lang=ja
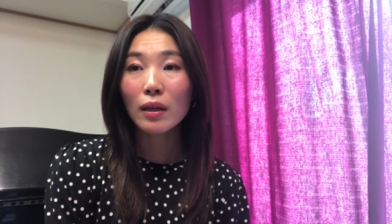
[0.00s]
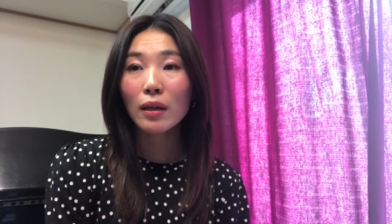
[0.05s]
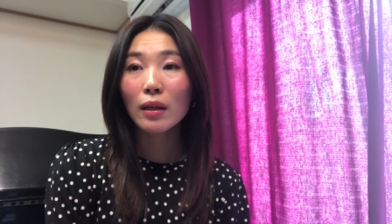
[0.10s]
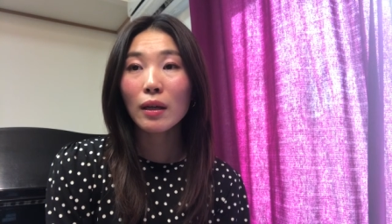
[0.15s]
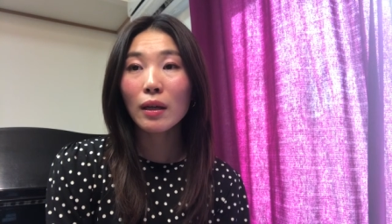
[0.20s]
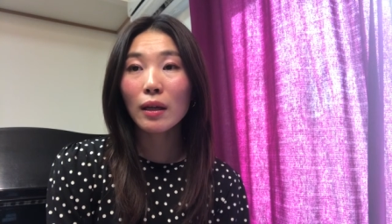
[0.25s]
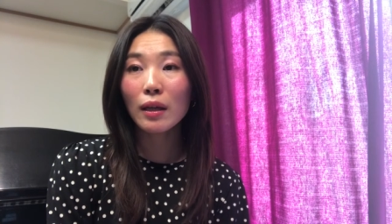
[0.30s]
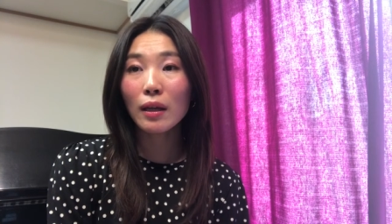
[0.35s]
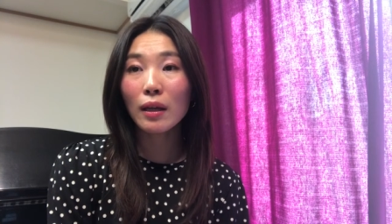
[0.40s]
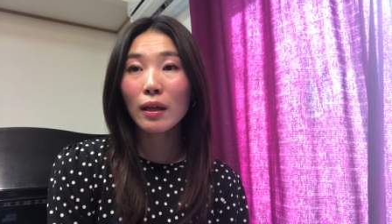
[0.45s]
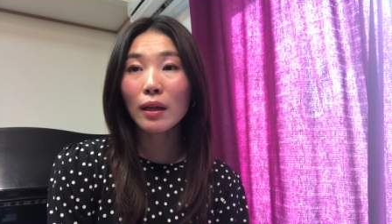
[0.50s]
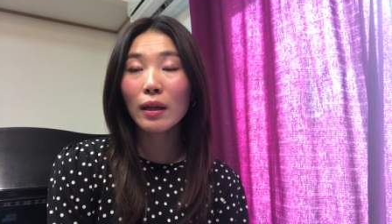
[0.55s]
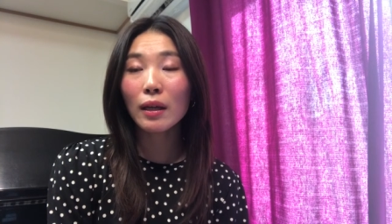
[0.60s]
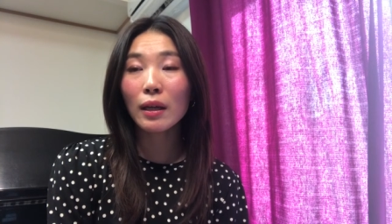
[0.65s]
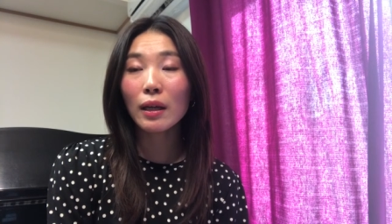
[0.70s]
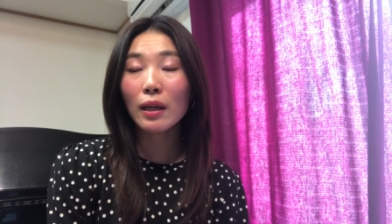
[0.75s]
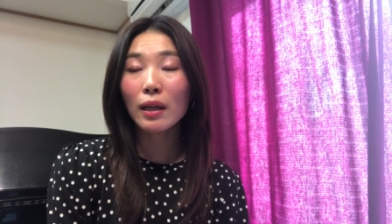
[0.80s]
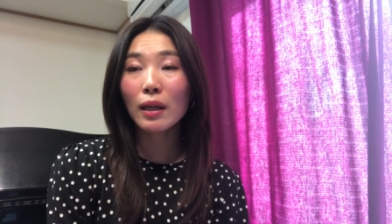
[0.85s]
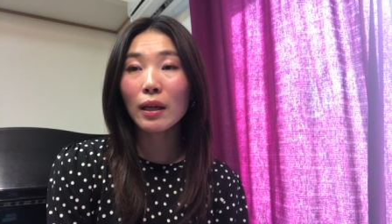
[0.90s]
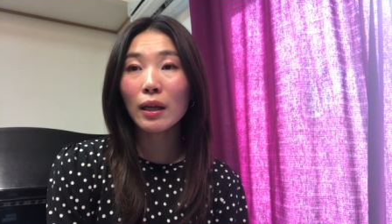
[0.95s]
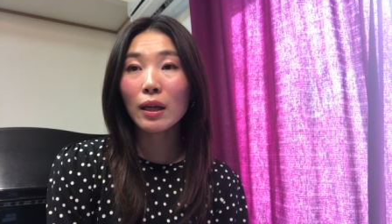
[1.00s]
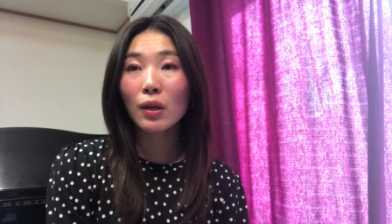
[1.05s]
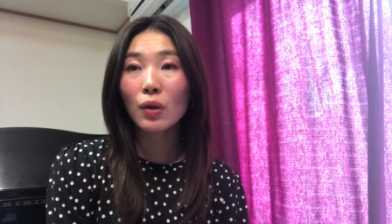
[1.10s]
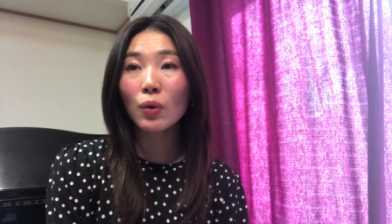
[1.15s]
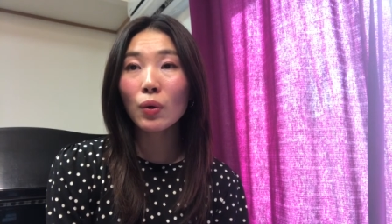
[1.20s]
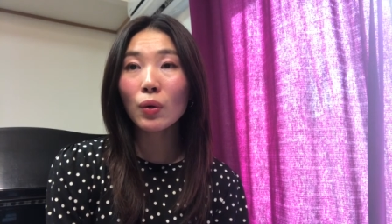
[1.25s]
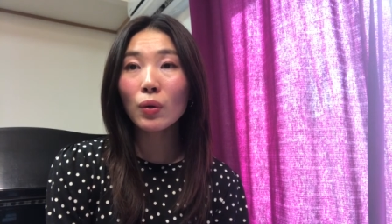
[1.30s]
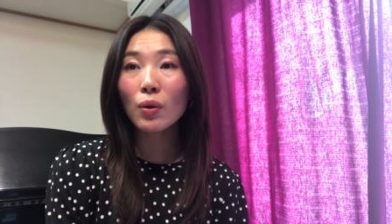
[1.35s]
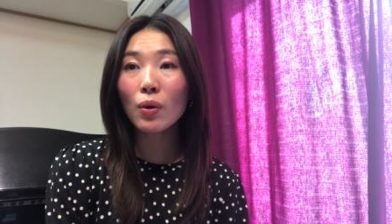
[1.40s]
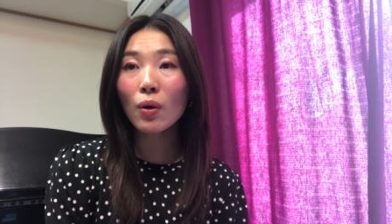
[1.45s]

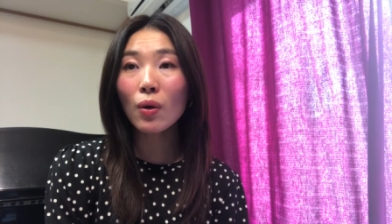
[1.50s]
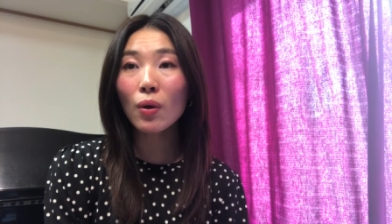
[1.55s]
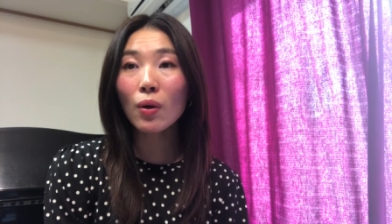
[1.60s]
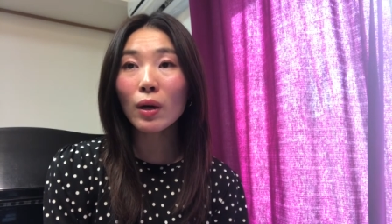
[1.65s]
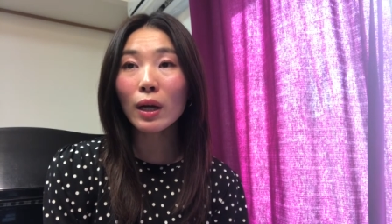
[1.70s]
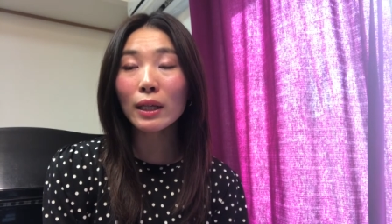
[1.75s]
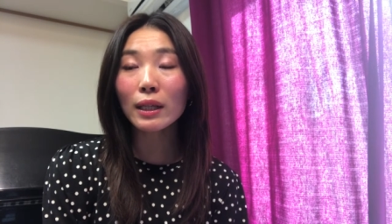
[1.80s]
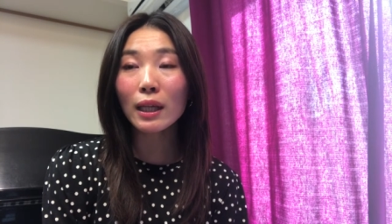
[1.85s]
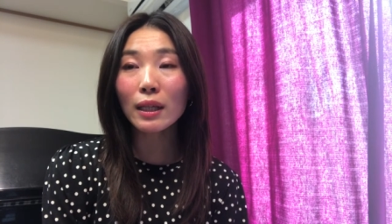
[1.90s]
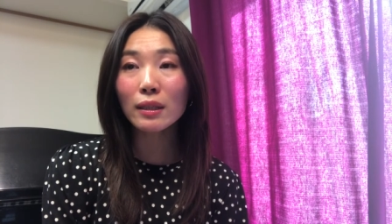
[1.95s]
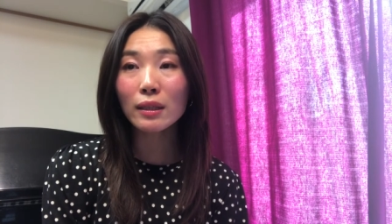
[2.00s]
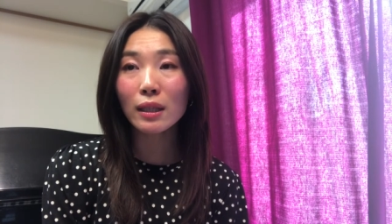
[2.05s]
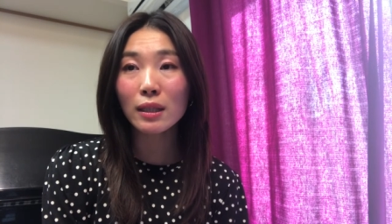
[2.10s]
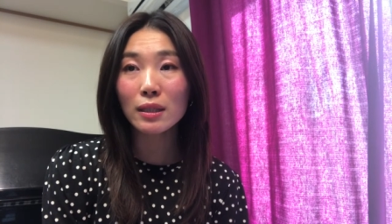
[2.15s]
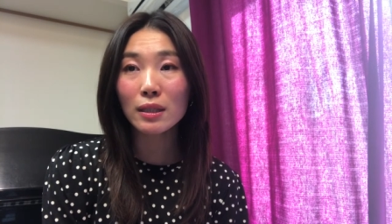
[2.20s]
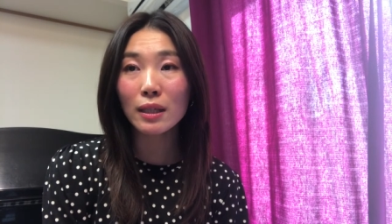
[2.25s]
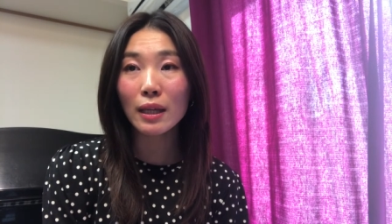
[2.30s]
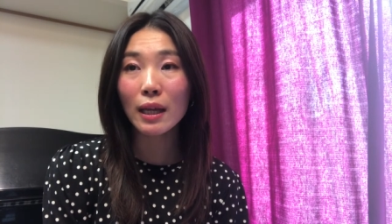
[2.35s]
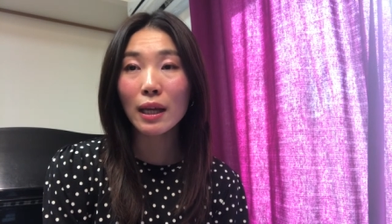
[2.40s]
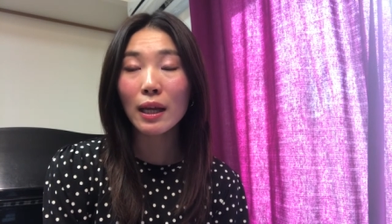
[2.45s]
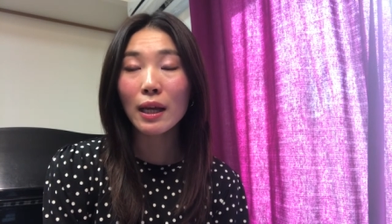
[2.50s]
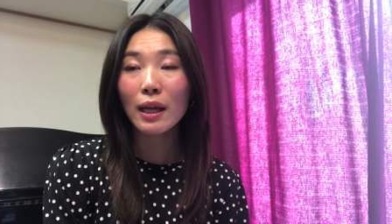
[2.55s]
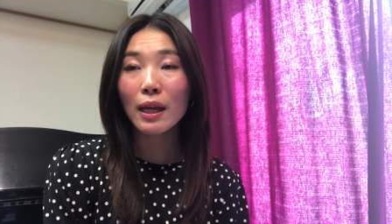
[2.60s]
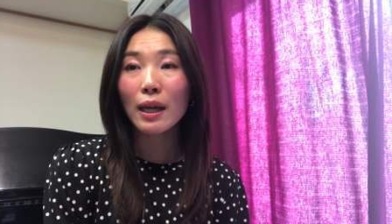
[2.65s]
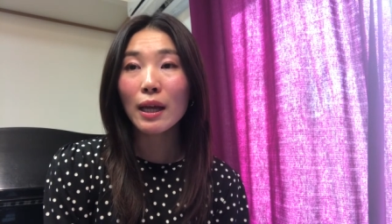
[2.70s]
えー、この方にですね、